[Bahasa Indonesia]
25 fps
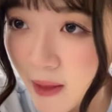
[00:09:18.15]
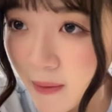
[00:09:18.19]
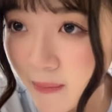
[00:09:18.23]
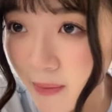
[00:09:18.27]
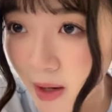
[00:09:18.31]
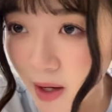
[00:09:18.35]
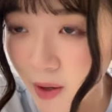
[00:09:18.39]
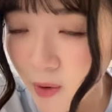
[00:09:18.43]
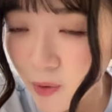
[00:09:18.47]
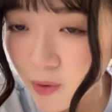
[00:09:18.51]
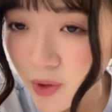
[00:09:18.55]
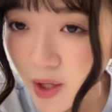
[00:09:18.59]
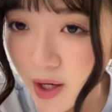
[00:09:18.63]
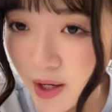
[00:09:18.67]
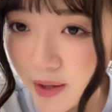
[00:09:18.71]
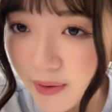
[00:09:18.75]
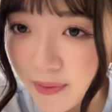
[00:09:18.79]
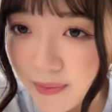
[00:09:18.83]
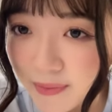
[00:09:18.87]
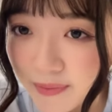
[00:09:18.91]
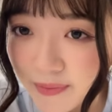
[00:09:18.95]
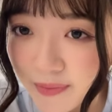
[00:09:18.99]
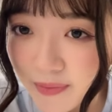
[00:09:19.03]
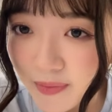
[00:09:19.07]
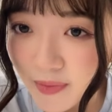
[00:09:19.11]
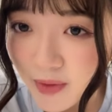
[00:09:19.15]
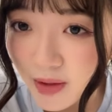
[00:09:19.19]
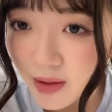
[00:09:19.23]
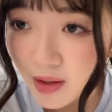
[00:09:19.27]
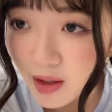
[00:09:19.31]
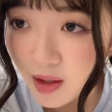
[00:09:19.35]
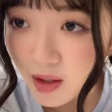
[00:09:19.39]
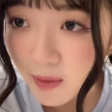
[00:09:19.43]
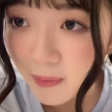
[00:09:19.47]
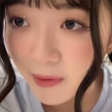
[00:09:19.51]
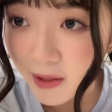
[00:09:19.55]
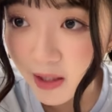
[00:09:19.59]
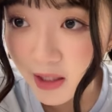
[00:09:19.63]
Baru deh, nanti
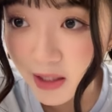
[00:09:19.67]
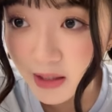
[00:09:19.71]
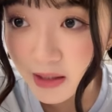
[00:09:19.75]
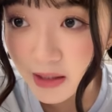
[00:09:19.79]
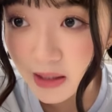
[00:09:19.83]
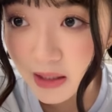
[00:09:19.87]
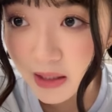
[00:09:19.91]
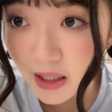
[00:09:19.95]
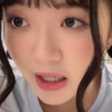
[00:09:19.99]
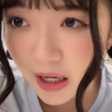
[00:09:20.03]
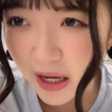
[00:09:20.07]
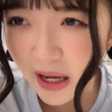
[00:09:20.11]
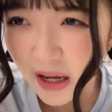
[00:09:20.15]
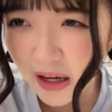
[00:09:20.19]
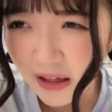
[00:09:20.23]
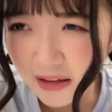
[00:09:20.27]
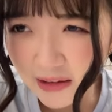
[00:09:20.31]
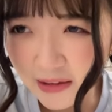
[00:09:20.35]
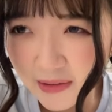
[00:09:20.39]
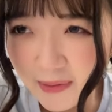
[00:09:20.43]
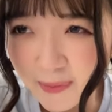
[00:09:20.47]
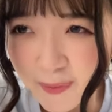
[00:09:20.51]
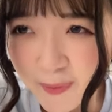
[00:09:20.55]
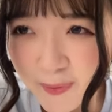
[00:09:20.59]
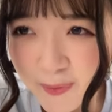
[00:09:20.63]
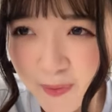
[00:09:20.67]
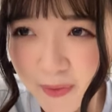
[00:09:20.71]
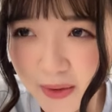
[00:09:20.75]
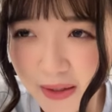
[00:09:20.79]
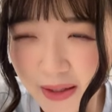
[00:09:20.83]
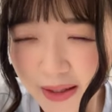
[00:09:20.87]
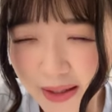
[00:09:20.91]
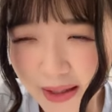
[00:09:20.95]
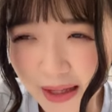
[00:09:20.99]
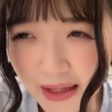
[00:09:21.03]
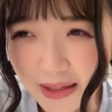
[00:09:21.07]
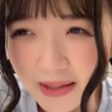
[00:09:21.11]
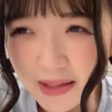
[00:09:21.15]
kita pikirin sidang ya kan
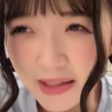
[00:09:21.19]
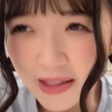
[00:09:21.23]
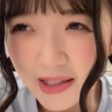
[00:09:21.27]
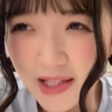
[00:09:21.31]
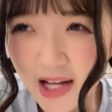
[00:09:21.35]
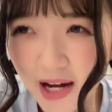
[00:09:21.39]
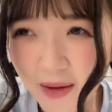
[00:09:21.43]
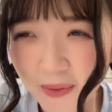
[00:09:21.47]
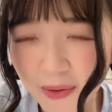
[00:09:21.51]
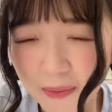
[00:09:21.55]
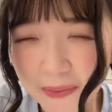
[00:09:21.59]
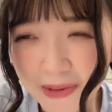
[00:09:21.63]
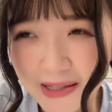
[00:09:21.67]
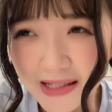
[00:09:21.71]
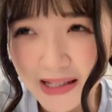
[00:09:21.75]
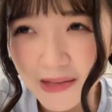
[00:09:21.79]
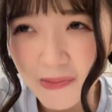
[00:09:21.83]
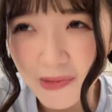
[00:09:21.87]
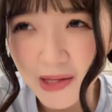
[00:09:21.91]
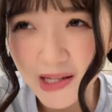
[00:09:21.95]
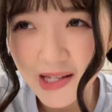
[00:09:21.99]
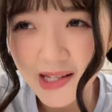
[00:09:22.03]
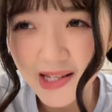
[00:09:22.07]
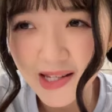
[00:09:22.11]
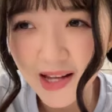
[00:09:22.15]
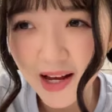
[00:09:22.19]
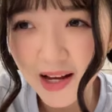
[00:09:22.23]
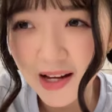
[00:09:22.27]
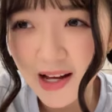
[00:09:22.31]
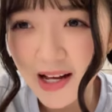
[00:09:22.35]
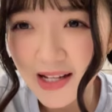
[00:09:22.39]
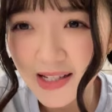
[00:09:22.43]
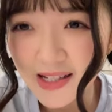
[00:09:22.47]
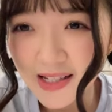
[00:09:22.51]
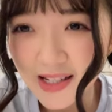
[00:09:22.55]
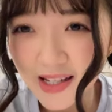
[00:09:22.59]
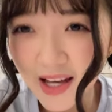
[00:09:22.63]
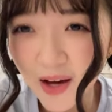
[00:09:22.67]
Sidang mah pasti bisa
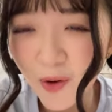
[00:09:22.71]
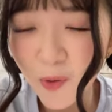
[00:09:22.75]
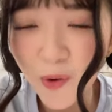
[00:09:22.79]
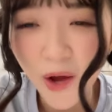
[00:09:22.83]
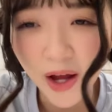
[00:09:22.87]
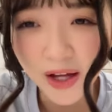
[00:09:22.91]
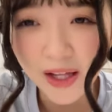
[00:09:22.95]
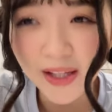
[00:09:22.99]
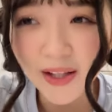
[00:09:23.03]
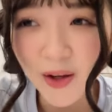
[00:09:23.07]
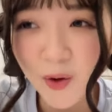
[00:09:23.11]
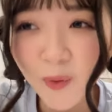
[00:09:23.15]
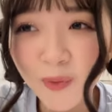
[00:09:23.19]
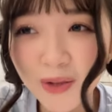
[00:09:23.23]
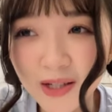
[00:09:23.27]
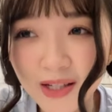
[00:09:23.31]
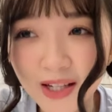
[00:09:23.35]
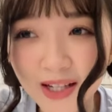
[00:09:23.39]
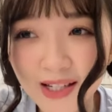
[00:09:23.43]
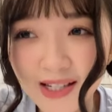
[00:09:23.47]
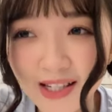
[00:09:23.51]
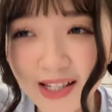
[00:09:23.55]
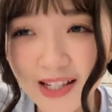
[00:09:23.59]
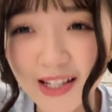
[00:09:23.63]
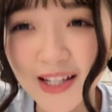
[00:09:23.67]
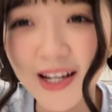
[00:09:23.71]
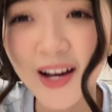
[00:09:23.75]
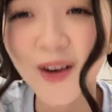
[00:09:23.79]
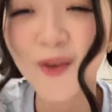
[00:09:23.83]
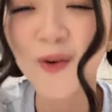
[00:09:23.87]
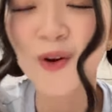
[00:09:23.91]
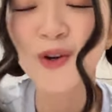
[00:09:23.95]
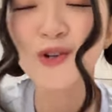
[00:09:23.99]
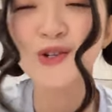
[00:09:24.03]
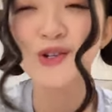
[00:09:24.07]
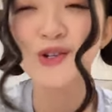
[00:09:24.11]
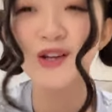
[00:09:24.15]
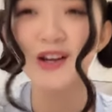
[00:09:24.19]
gak sih? Aku yakin aku bisa sih Aku
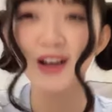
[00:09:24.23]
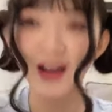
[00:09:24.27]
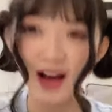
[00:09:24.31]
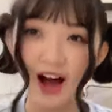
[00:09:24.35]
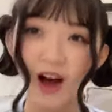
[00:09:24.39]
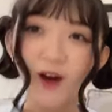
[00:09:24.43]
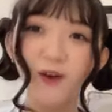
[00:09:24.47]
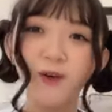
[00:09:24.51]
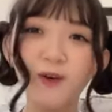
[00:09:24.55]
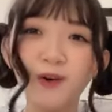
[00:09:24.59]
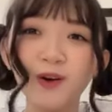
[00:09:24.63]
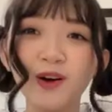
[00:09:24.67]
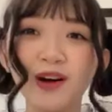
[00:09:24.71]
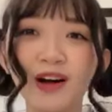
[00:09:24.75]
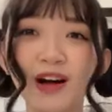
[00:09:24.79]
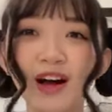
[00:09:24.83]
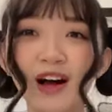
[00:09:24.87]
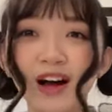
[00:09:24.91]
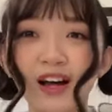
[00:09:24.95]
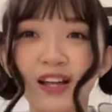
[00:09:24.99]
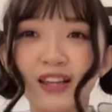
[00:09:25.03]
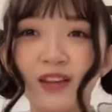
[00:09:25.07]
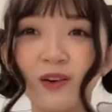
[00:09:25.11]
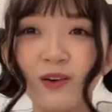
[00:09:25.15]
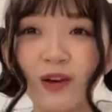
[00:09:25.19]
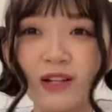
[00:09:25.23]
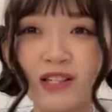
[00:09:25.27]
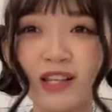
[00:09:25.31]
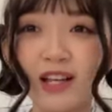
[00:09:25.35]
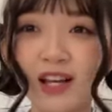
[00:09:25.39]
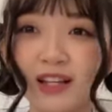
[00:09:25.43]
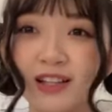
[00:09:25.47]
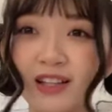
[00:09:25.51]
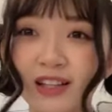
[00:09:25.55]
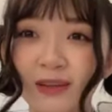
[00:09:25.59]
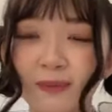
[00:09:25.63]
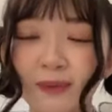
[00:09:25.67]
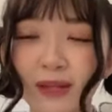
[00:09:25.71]
harus, aku tau gak sih
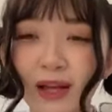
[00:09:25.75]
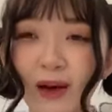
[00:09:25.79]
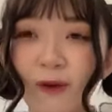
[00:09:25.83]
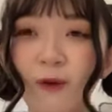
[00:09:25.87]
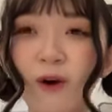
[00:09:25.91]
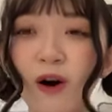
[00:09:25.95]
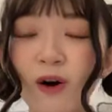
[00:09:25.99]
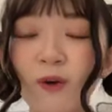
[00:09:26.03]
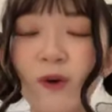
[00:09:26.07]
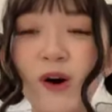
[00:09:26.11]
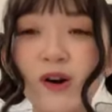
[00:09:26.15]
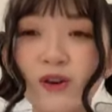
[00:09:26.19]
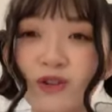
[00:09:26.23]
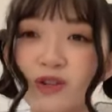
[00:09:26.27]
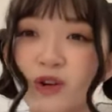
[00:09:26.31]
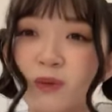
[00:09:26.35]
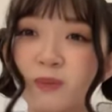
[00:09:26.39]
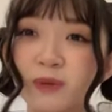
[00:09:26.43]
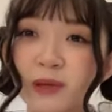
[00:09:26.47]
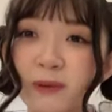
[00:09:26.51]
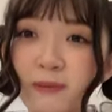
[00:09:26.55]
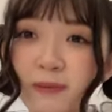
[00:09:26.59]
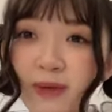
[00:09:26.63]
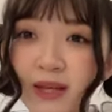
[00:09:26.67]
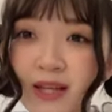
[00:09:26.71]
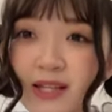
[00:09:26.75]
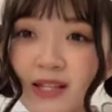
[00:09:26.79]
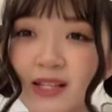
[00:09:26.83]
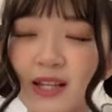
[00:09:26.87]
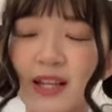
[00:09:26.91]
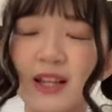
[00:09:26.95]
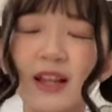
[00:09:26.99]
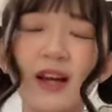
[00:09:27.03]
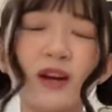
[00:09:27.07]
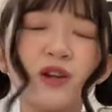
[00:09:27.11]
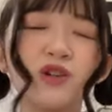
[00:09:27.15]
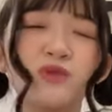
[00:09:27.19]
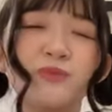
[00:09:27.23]
kata teman aku, aku harus optimis
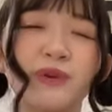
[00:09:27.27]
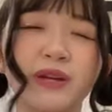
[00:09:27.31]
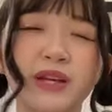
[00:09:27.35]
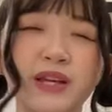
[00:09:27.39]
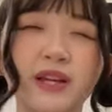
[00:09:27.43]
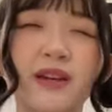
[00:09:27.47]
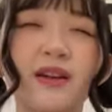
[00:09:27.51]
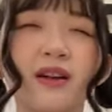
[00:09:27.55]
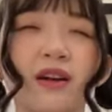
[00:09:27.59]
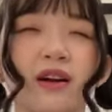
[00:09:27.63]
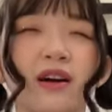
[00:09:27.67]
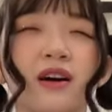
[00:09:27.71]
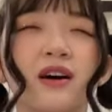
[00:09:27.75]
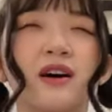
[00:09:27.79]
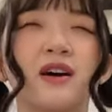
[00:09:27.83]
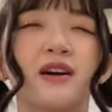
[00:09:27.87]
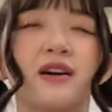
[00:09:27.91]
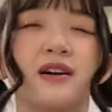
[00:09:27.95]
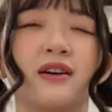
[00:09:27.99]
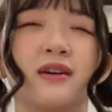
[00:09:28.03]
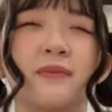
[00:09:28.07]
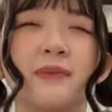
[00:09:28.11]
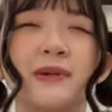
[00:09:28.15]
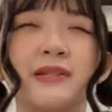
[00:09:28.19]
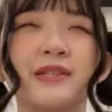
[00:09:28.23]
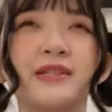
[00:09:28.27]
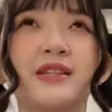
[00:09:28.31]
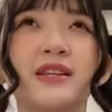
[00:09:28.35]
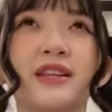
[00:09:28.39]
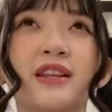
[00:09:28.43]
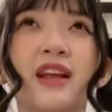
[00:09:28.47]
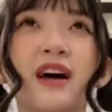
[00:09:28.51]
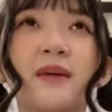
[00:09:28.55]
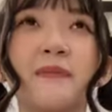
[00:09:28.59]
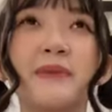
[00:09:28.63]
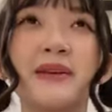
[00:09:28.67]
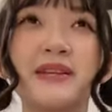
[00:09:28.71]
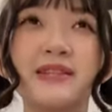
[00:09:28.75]
Kita harus mikir, uh, pasti
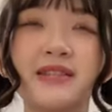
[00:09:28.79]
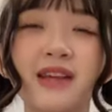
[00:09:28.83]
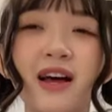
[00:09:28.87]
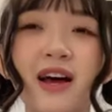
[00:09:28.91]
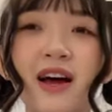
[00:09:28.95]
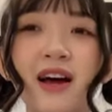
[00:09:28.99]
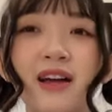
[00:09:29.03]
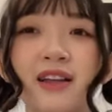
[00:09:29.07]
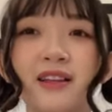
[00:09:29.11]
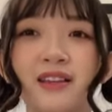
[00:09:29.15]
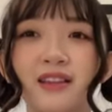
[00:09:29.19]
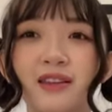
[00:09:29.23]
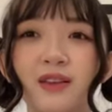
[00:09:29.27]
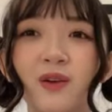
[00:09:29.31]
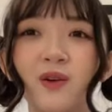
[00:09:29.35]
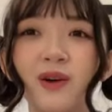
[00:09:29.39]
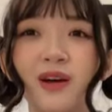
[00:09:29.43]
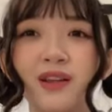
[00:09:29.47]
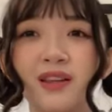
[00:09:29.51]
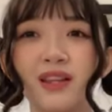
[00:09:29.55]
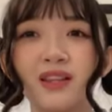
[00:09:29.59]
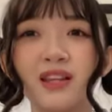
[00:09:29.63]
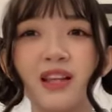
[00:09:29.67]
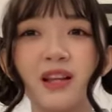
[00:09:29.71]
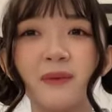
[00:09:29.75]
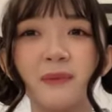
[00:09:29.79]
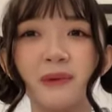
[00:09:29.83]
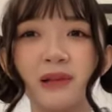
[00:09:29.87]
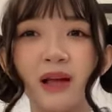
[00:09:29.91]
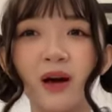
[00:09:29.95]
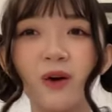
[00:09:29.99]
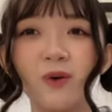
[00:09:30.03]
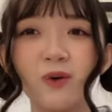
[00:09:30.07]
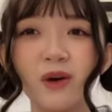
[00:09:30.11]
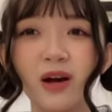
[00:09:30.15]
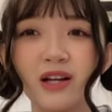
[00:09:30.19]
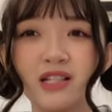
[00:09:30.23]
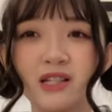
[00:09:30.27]
sidang bisa tau gak tadi temen
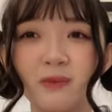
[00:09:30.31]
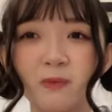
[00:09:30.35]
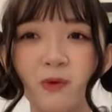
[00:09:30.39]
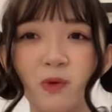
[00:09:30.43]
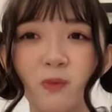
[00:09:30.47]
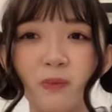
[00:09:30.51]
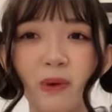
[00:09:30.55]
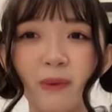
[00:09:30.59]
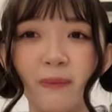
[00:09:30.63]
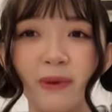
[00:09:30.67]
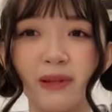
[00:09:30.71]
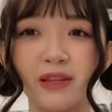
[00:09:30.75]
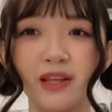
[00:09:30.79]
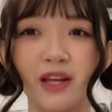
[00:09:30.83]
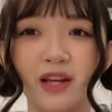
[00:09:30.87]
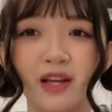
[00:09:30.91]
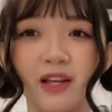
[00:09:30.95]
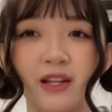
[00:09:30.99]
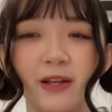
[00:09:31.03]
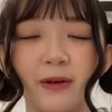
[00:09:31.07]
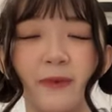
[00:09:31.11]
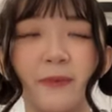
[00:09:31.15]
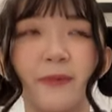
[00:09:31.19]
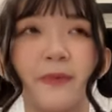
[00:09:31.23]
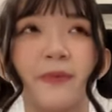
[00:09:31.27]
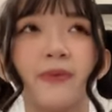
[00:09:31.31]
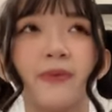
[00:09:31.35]
aku kasih perumpamaan kayak gini